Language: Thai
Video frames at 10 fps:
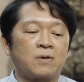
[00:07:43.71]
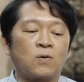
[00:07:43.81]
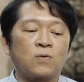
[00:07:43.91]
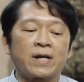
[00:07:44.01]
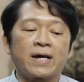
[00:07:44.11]
พระ
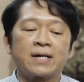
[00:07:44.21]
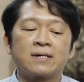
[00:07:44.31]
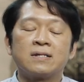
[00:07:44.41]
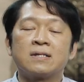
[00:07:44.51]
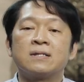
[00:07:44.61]
องค์ได้
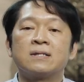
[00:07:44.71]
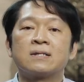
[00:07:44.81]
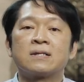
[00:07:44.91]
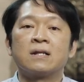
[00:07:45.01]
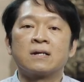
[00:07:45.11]
ขึ้น
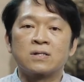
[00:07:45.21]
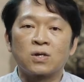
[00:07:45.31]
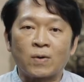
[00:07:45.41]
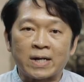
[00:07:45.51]
เถลิงถ